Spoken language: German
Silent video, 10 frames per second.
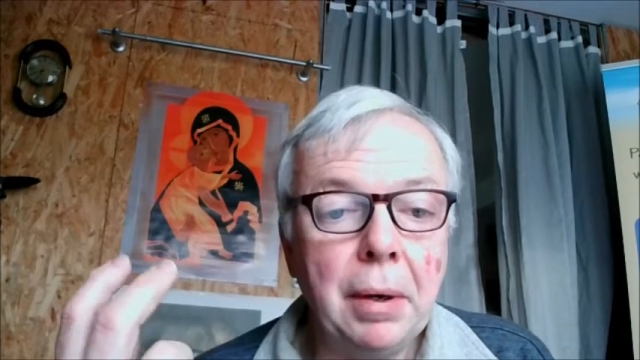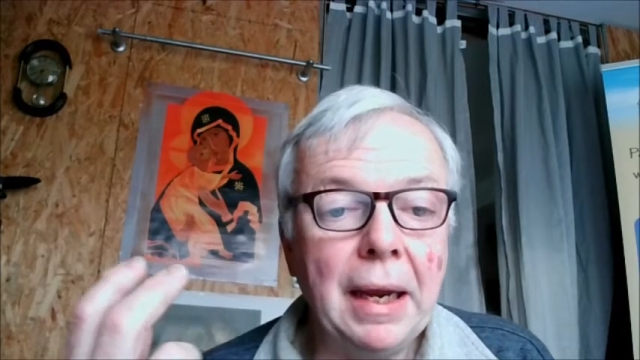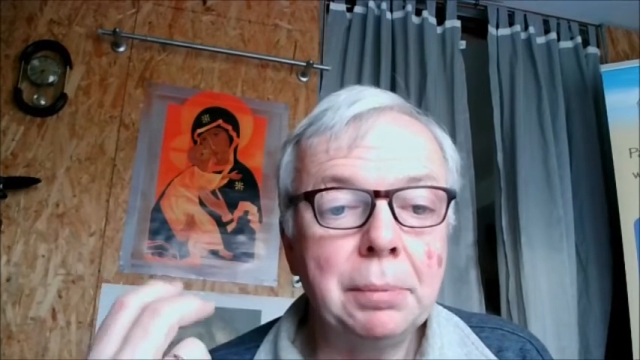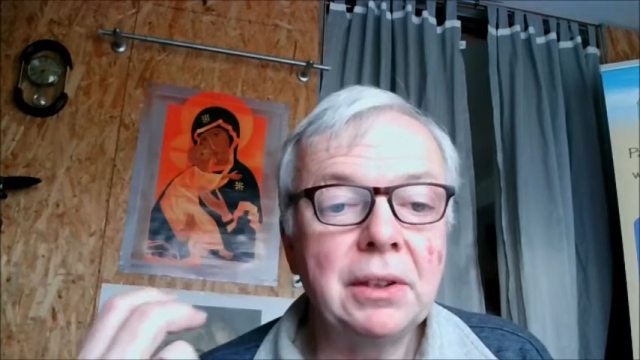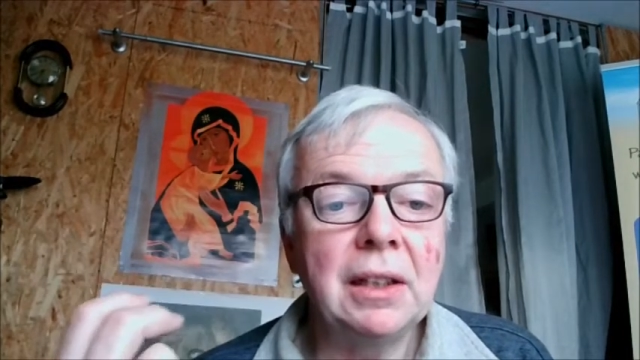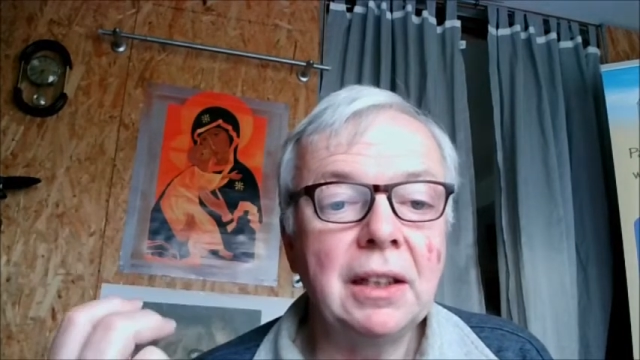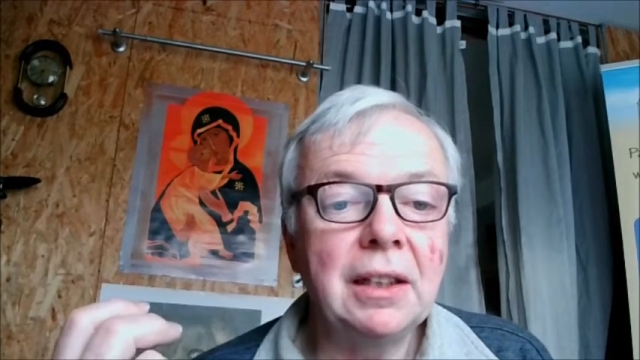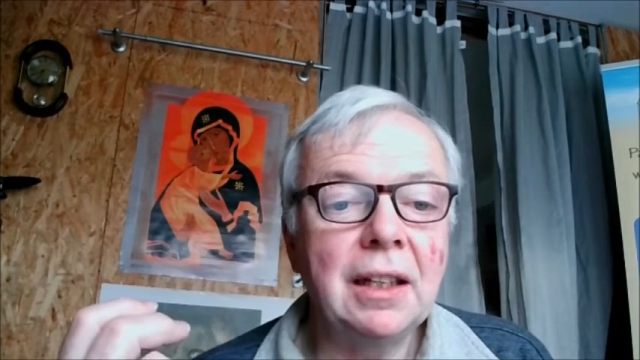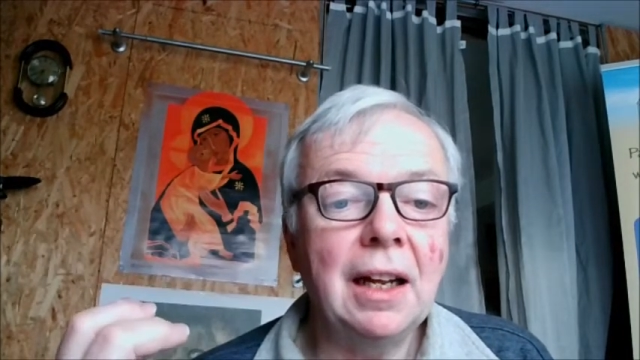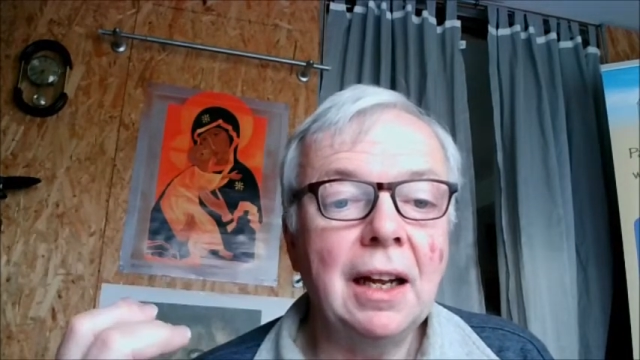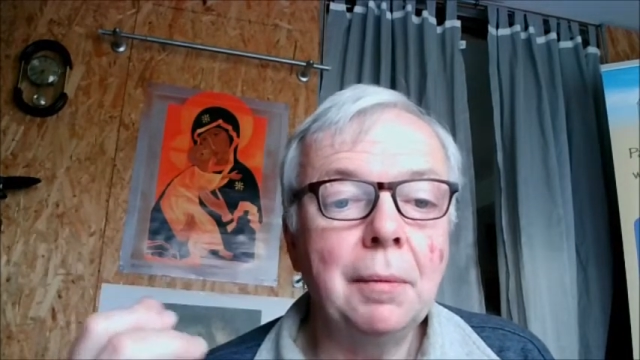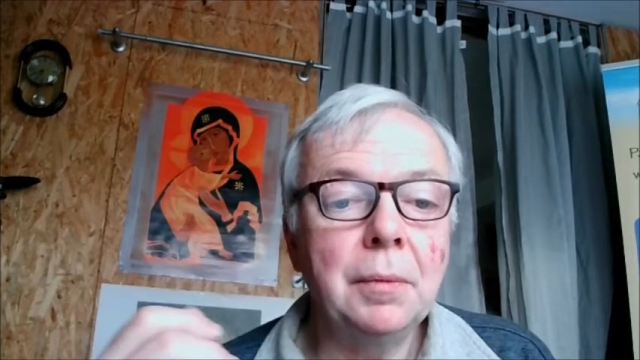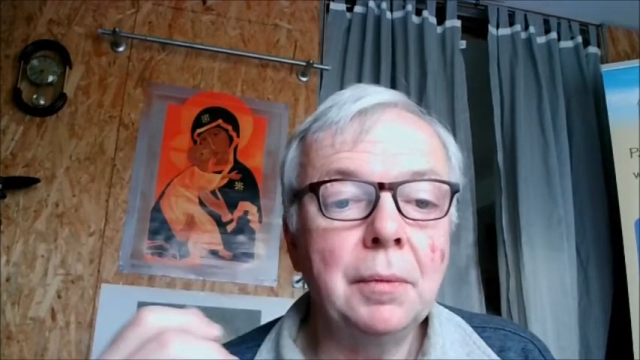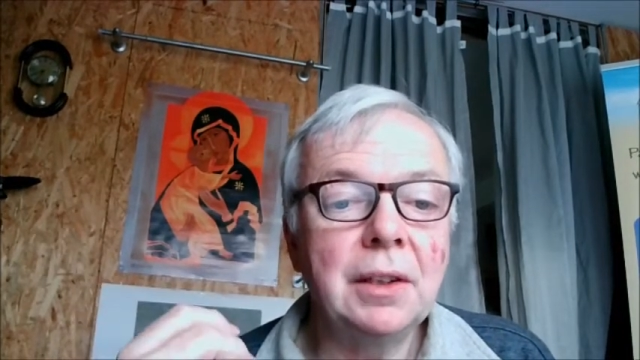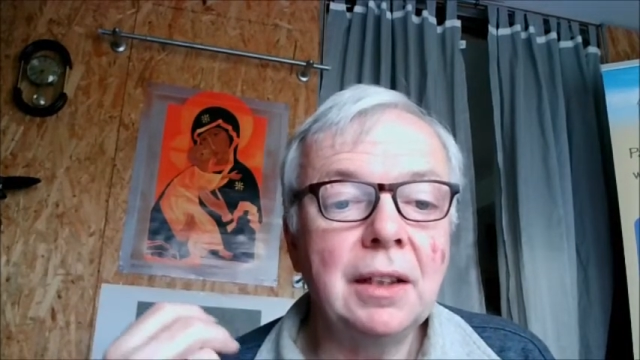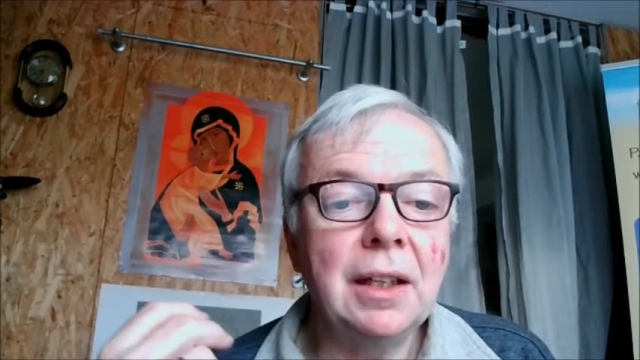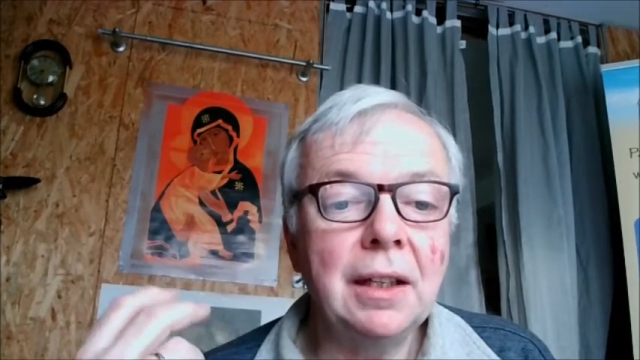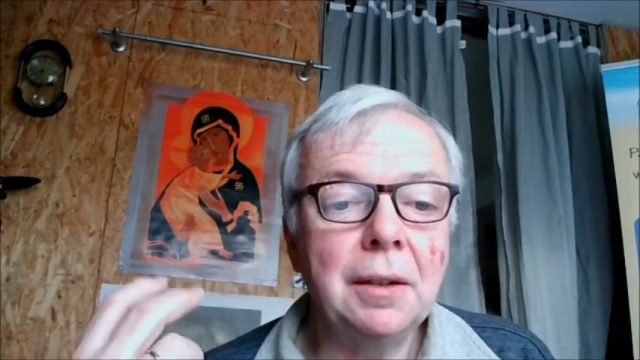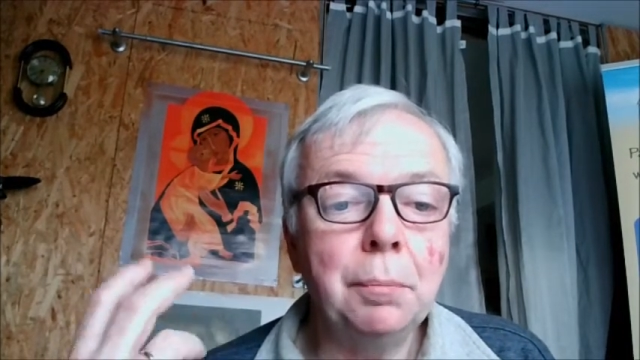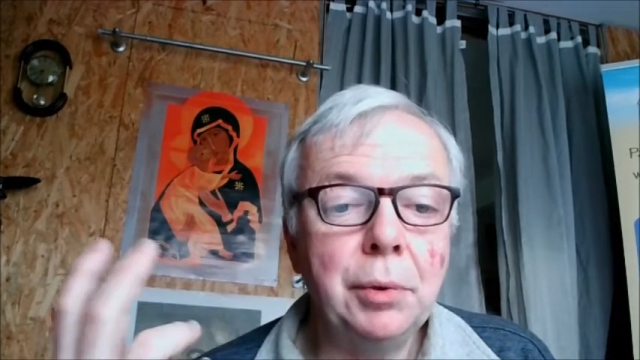päpstlichen Amt, in
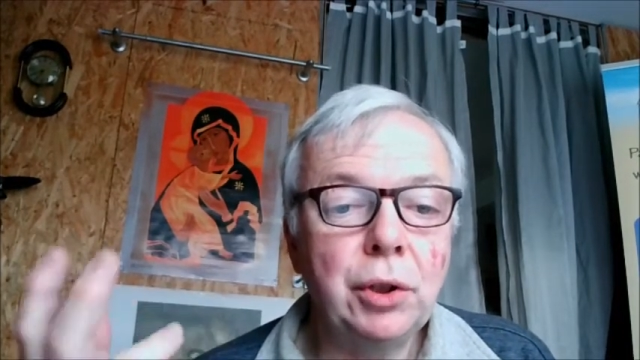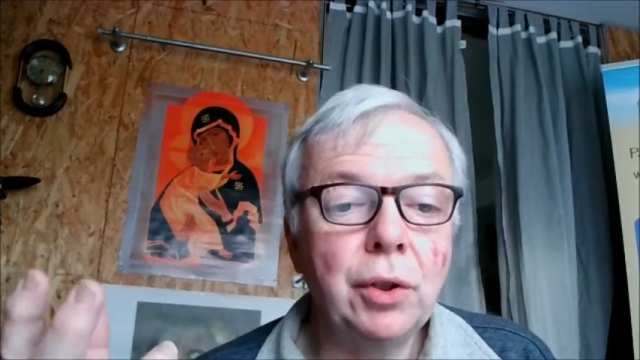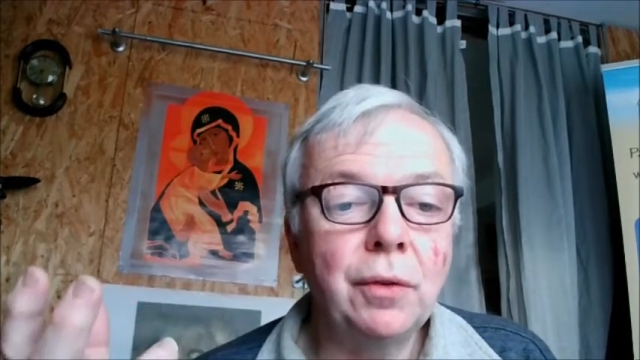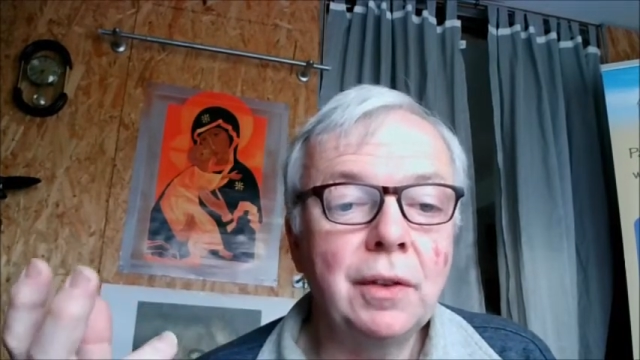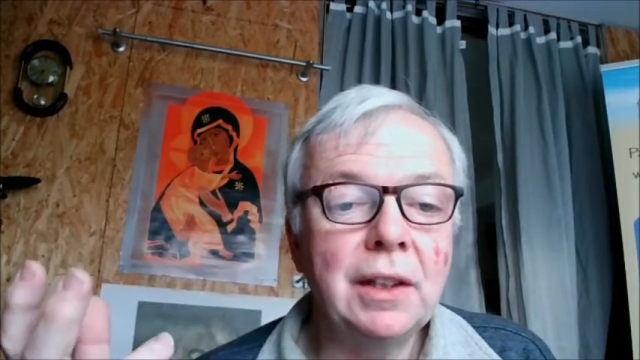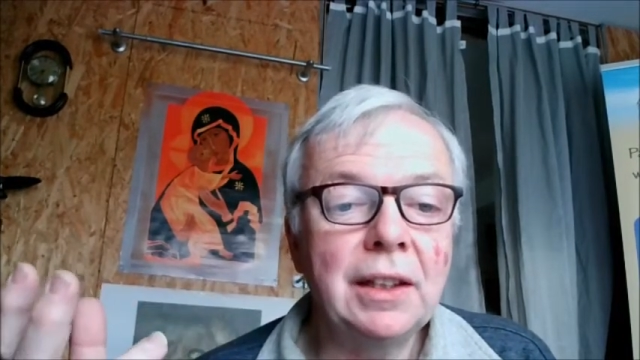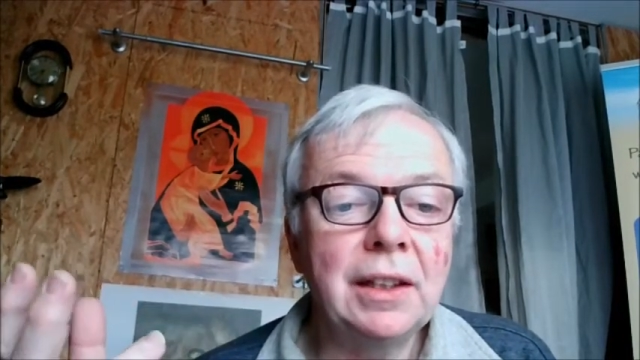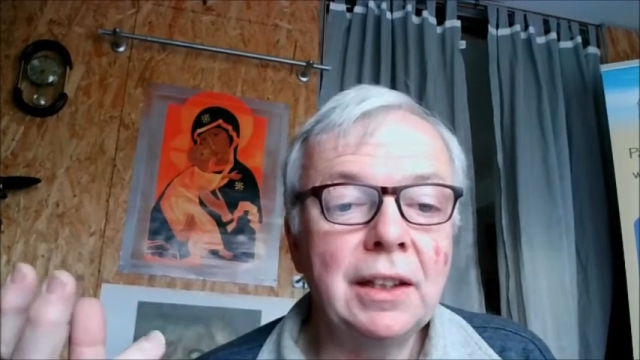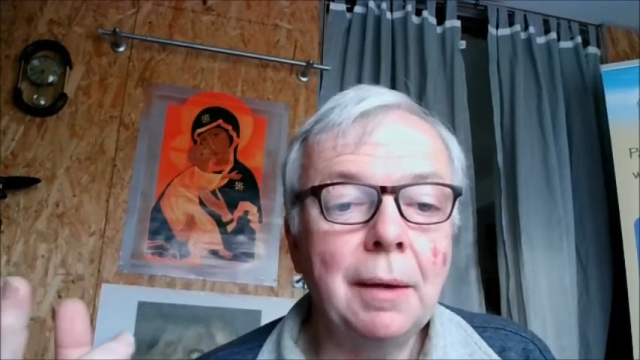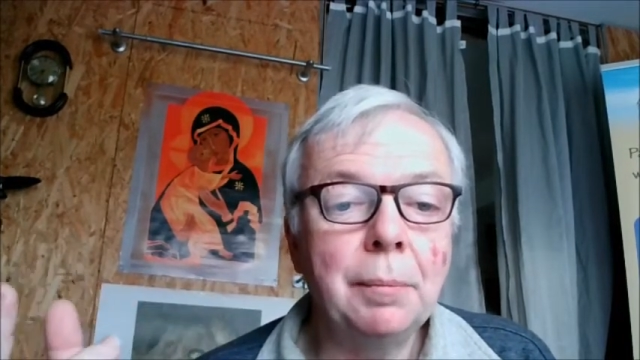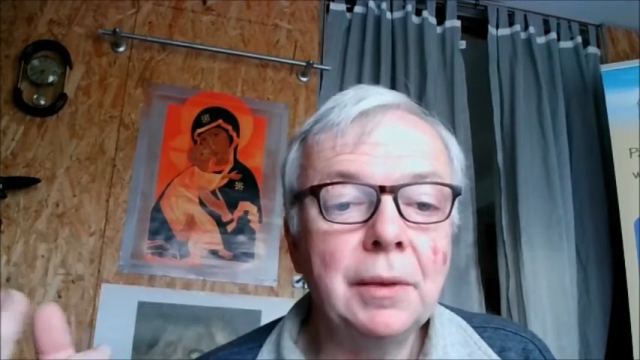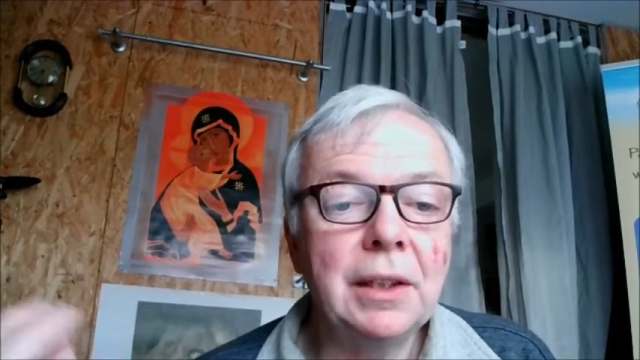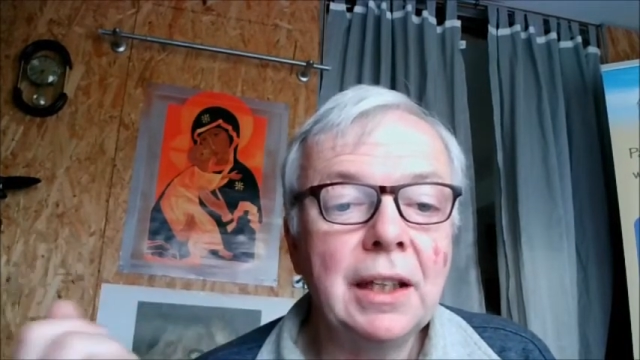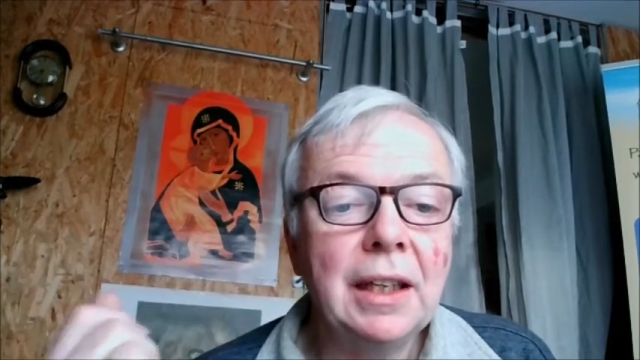einem bischöflichen Amt,